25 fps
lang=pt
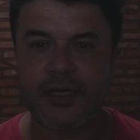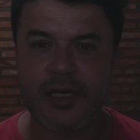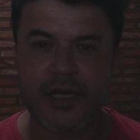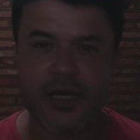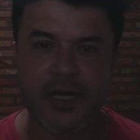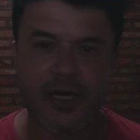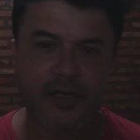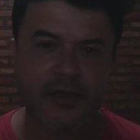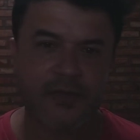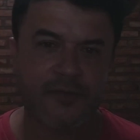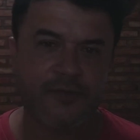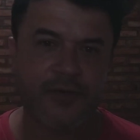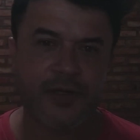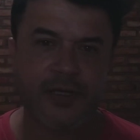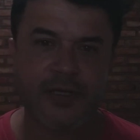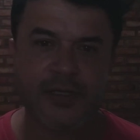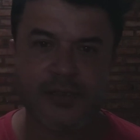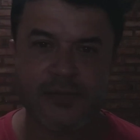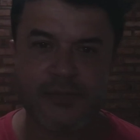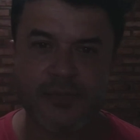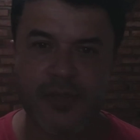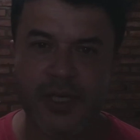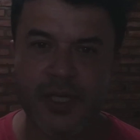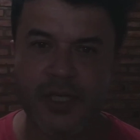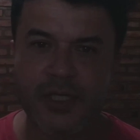lá e
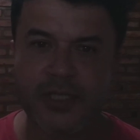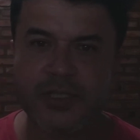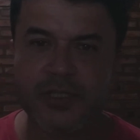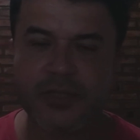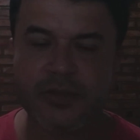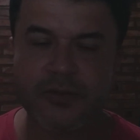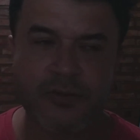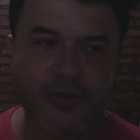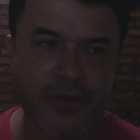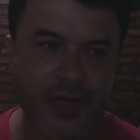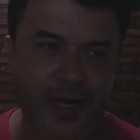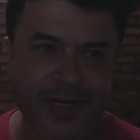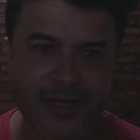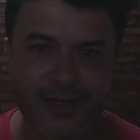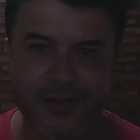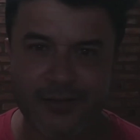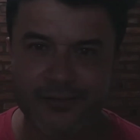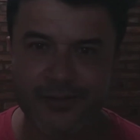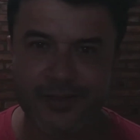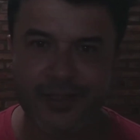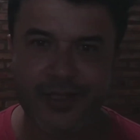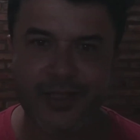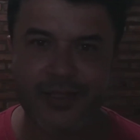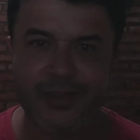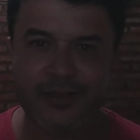infelizmente o canal
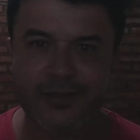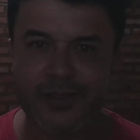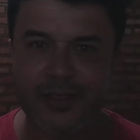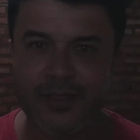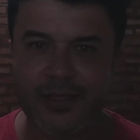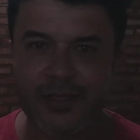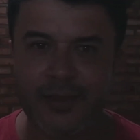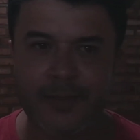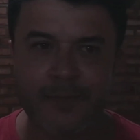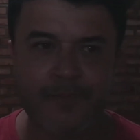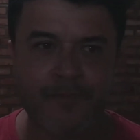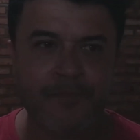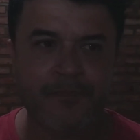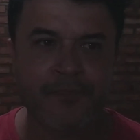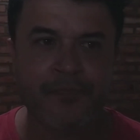dele está